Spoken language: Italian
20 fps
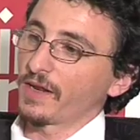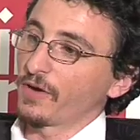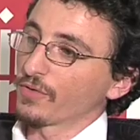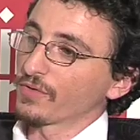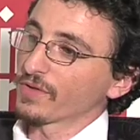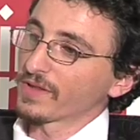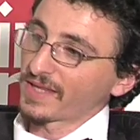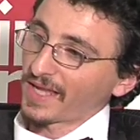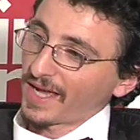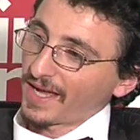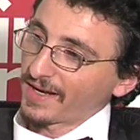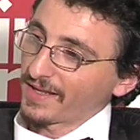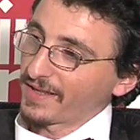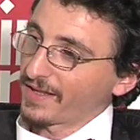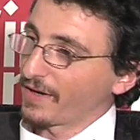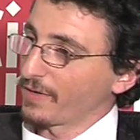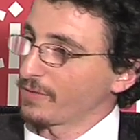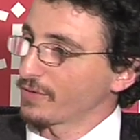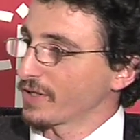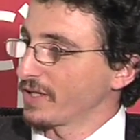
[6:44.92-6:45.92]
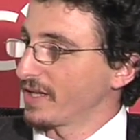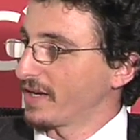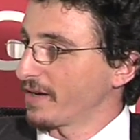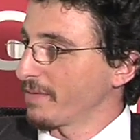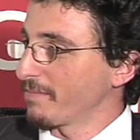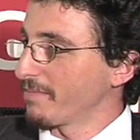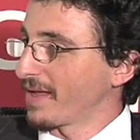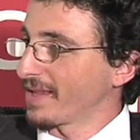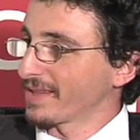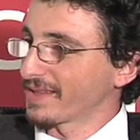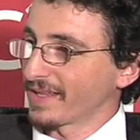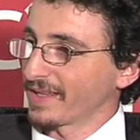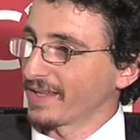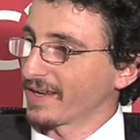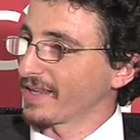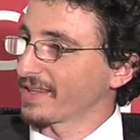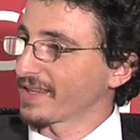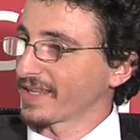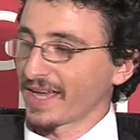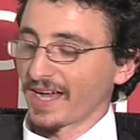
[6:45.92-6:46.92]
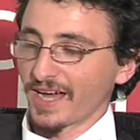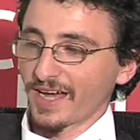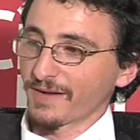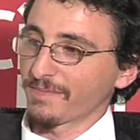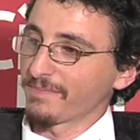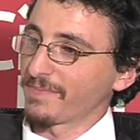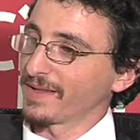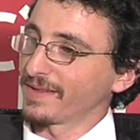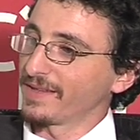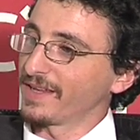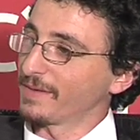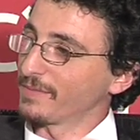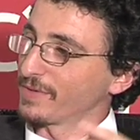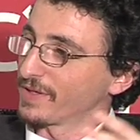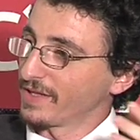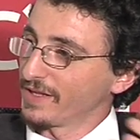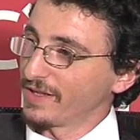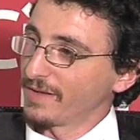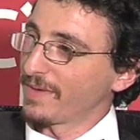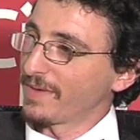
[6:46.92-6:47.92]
lontane dalle luci della ribalta, del red carpet, della Monte de